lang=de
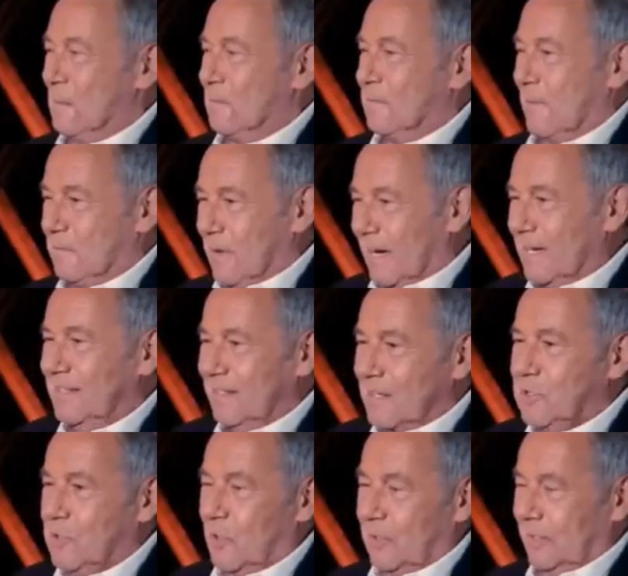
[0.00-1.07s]
Da war ein
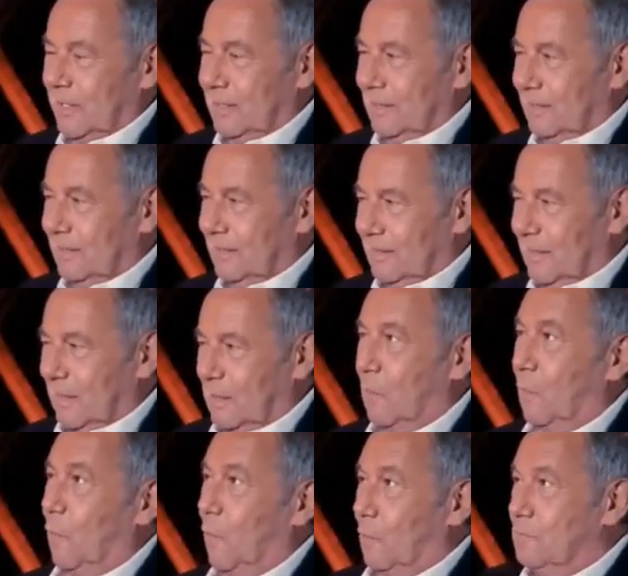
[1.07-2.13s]
Discjockey, der da
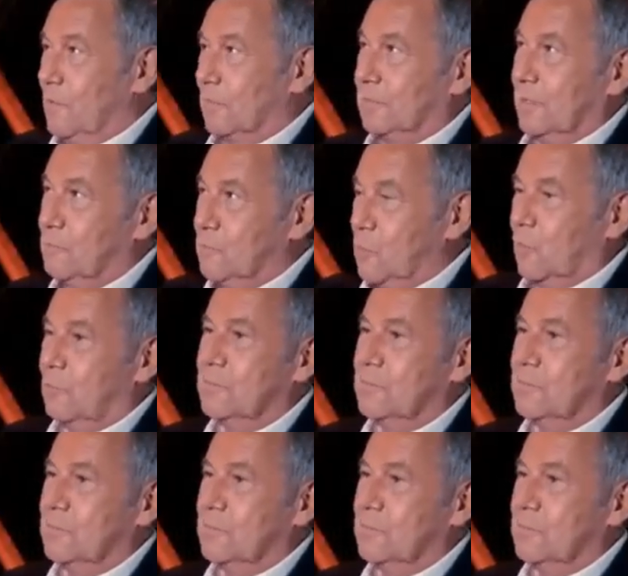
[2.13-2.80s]
oben auf dem Turm